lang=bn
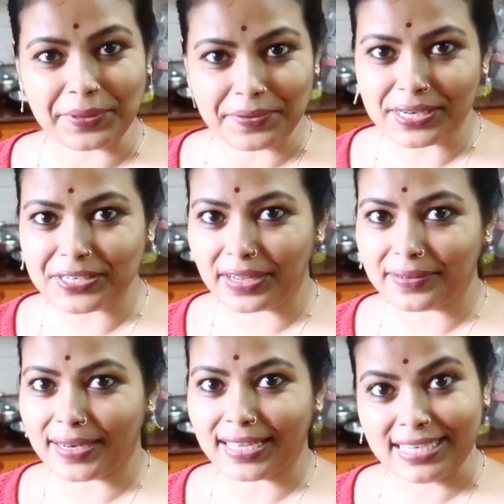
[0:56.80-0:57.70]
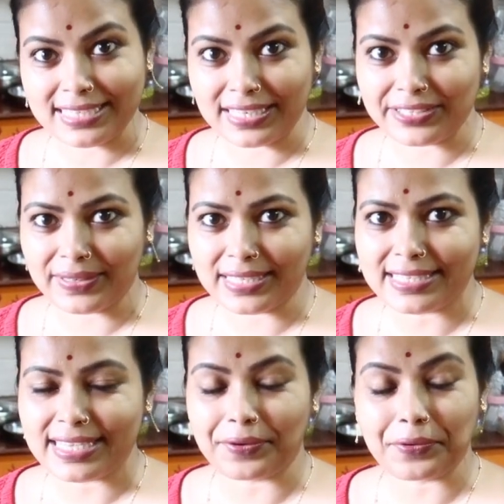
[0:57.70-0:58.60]
শনিবার সকালবেলা কিচেনে চলে
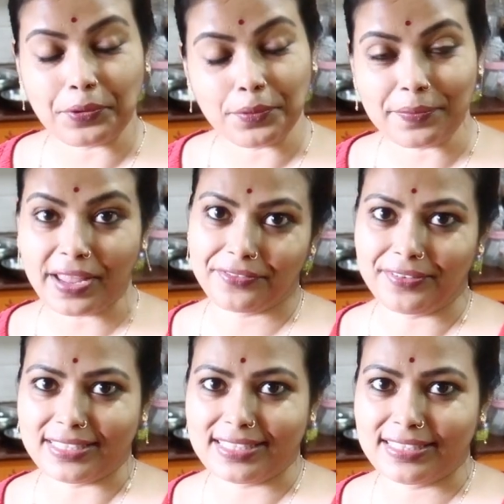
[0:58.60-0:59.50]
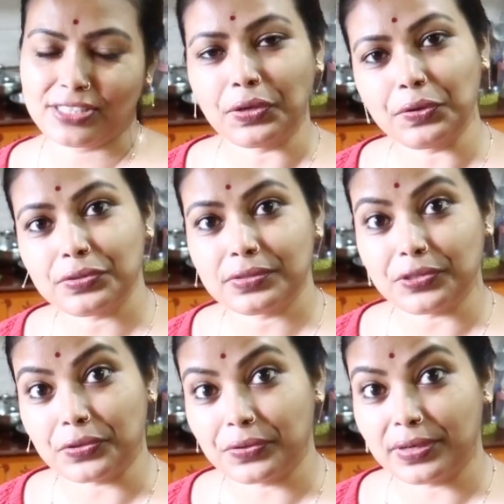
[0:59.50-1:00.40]
এসেছি এখন করব ব্রেকফাস্ট চলো
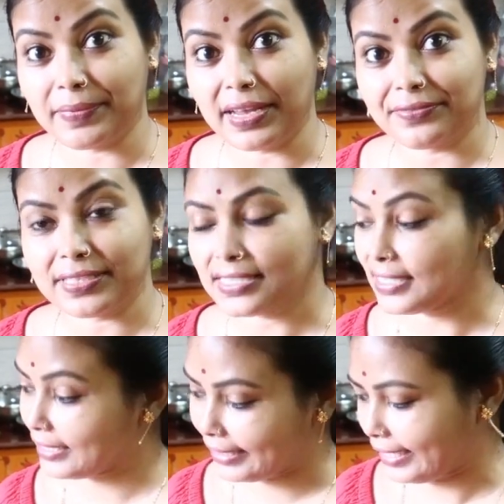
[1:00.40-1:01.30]
চট করে ব্রেকফাস্ট আগে